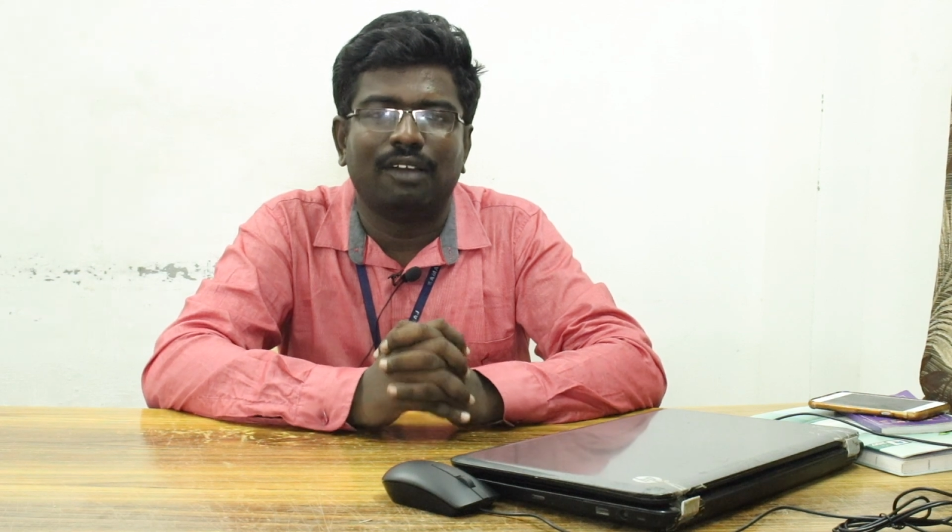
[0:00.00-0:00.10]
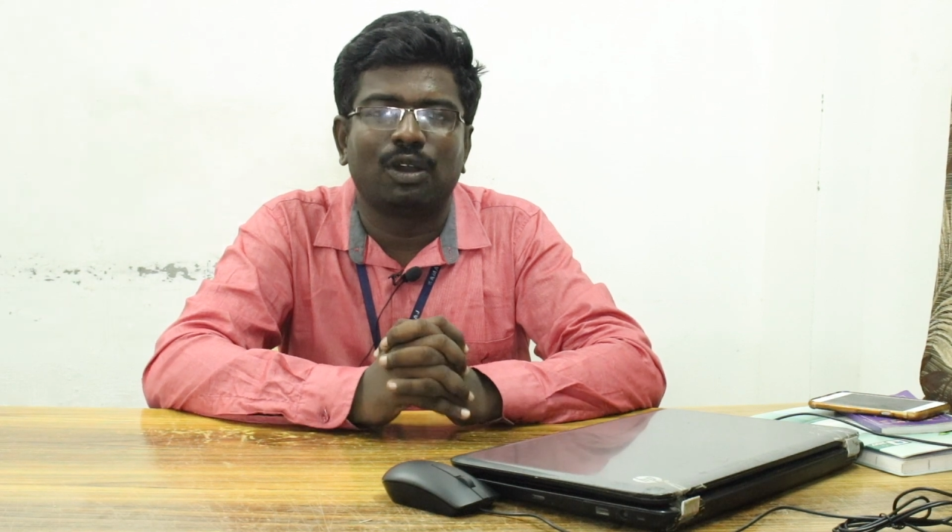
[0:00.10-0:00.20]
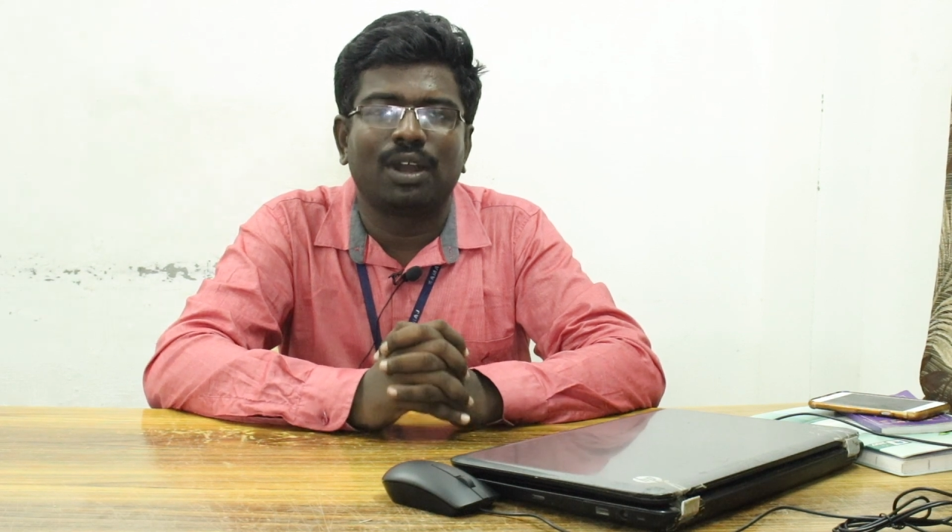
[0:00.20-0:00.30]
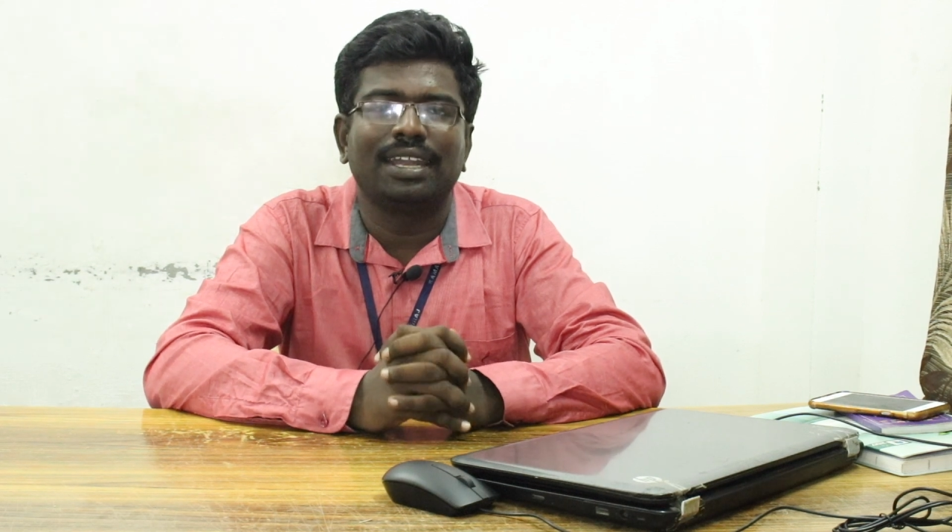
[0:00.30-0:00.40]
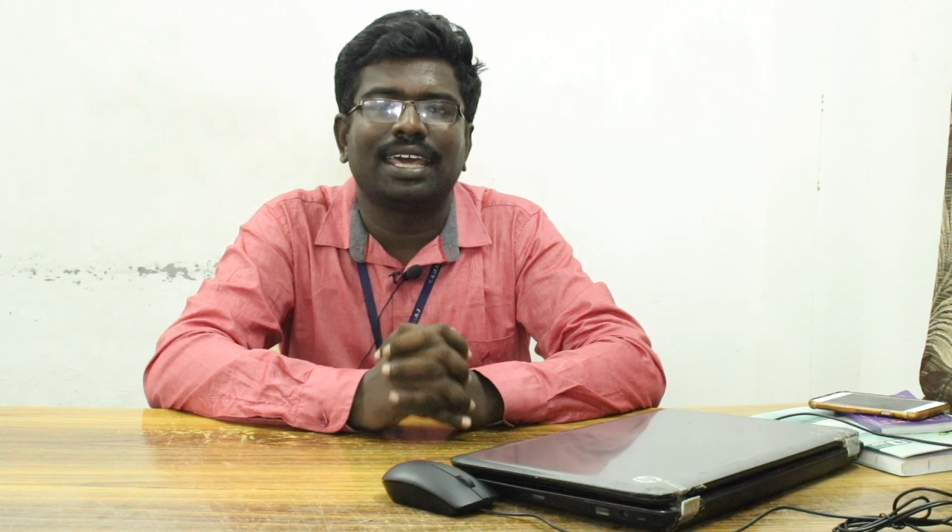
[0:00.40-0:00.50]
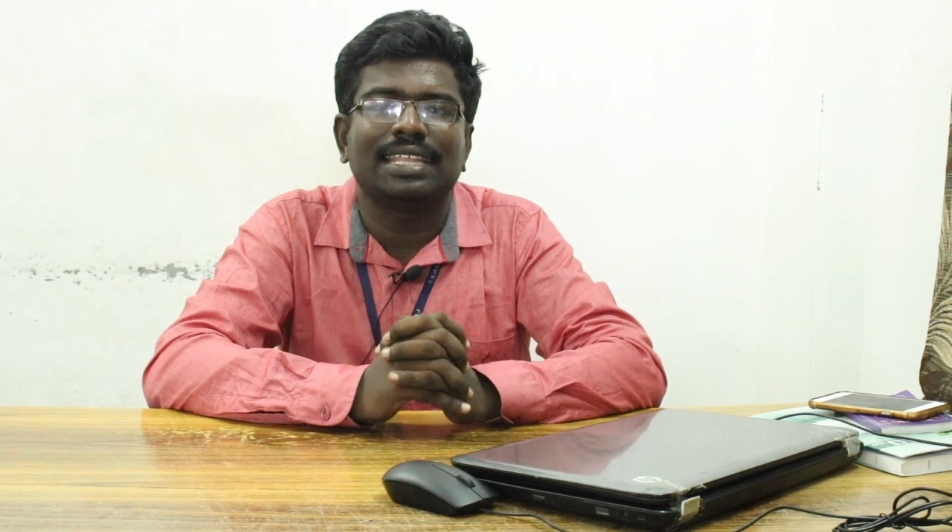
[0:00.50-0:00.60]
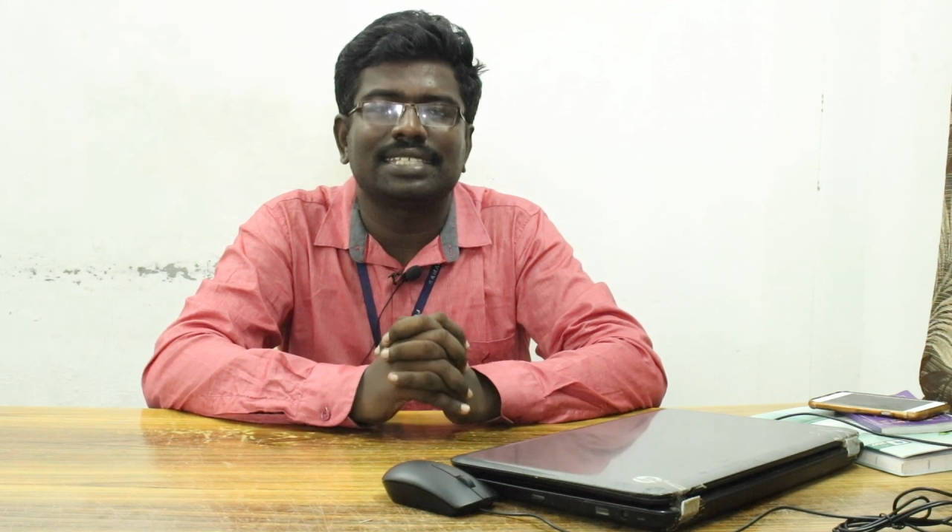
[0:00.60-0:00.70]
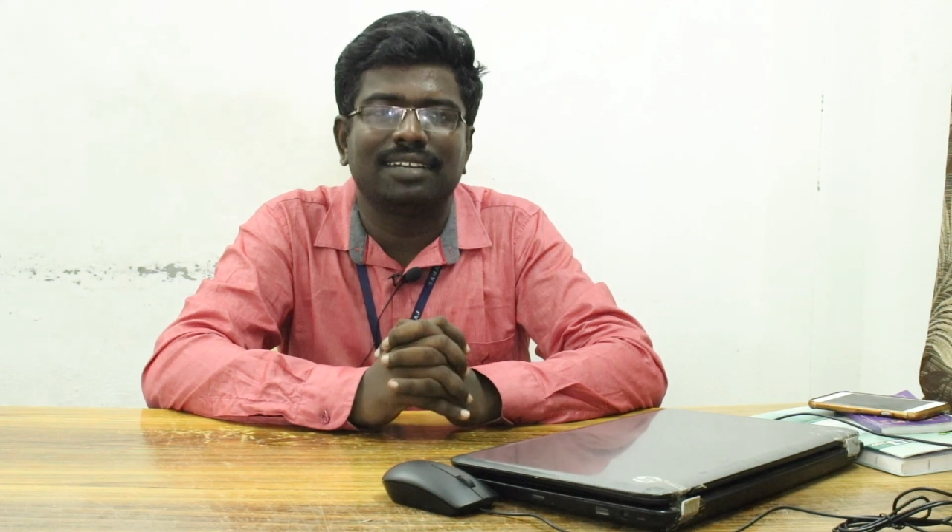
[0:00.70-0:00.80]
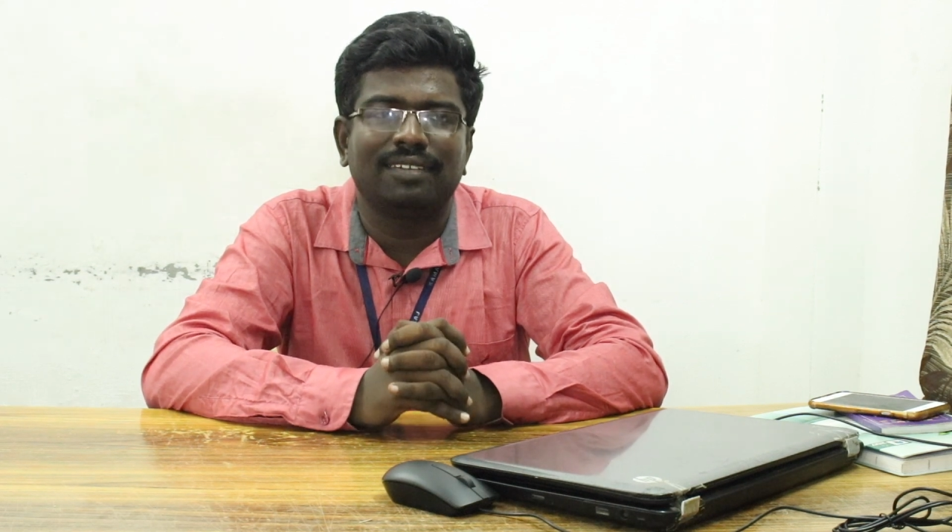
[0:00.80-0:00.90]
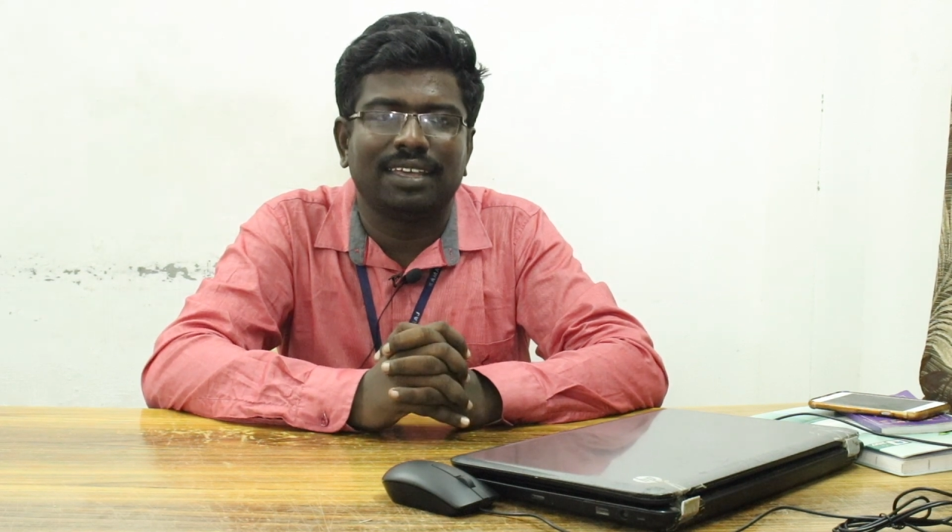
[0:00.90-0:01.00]
அவர்களுடன்
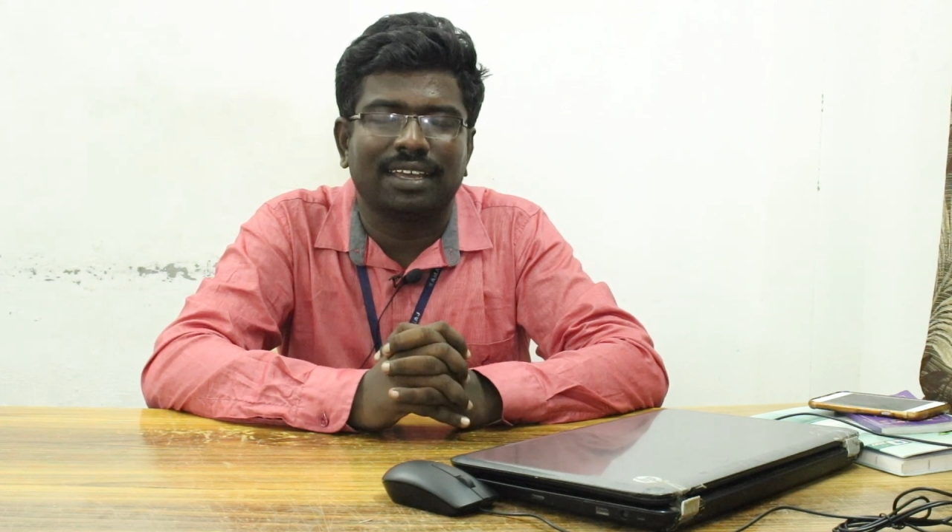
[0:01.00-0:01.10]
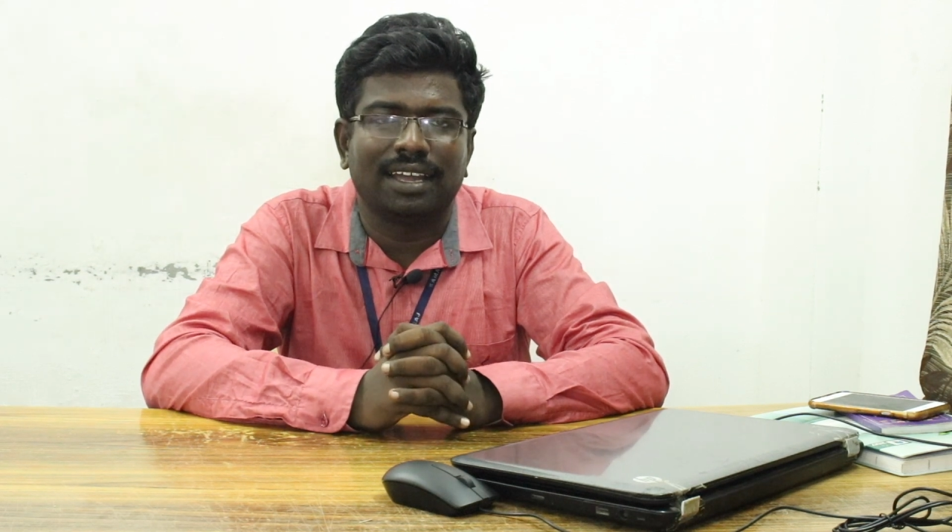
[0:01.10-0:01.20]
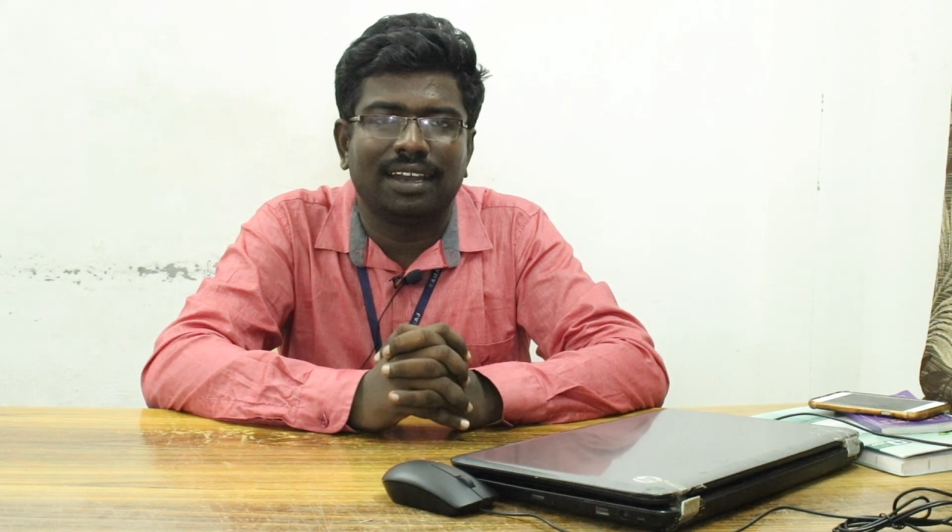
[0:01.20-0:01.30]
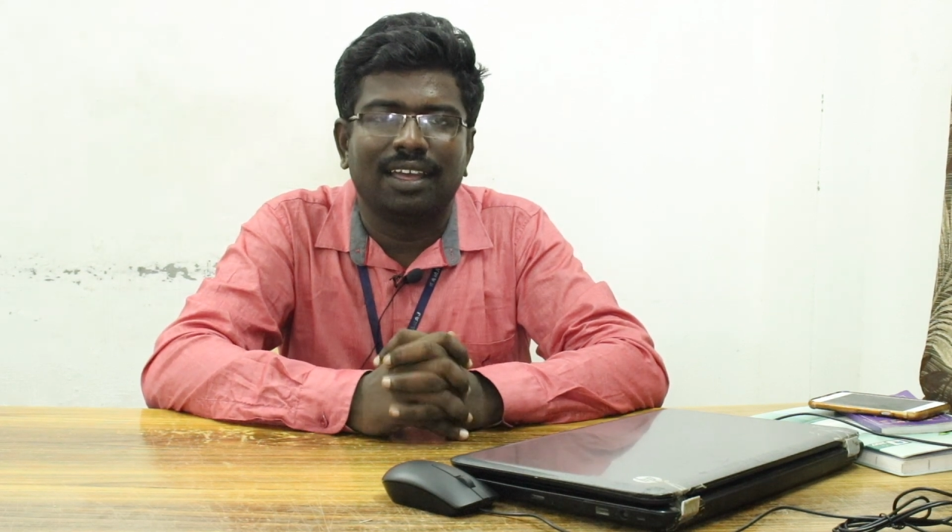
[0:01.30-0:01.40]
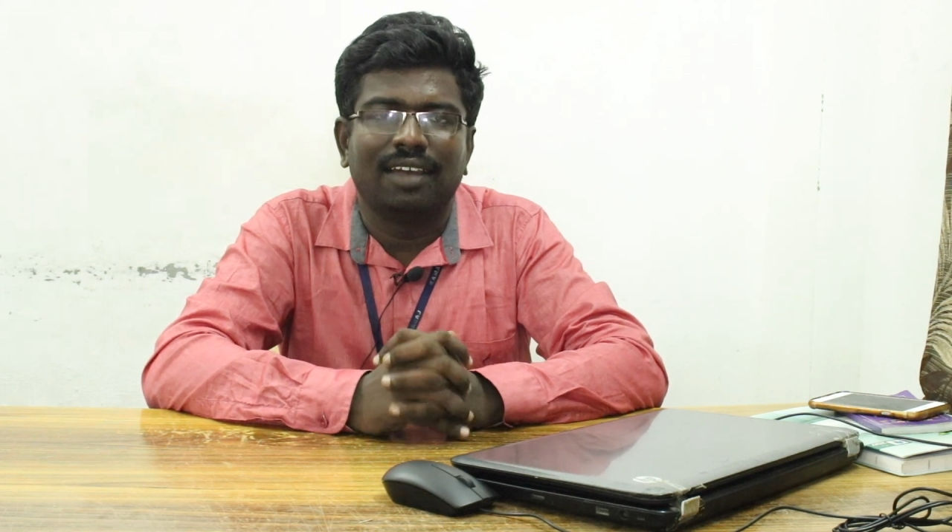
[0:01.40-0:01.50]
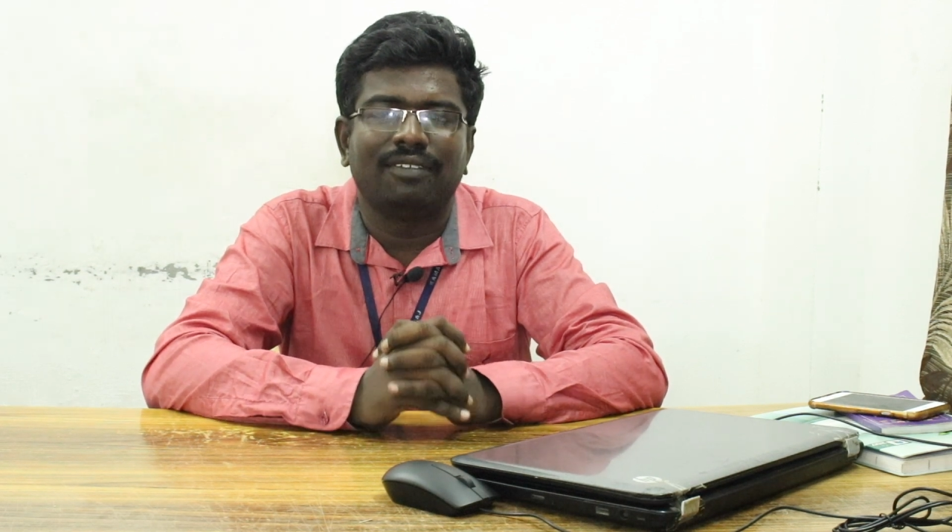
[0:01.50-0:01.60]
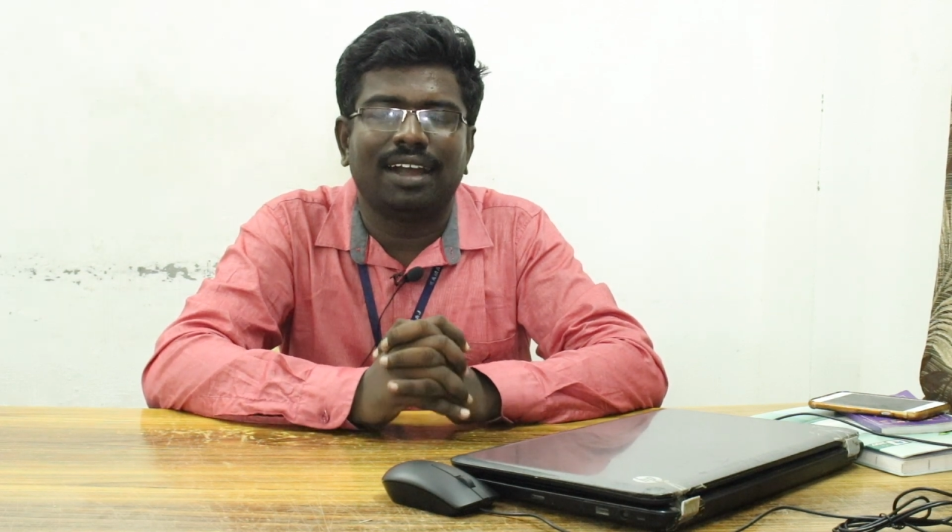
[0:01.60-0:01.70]
நேரத்தை செலவழியுங்கள்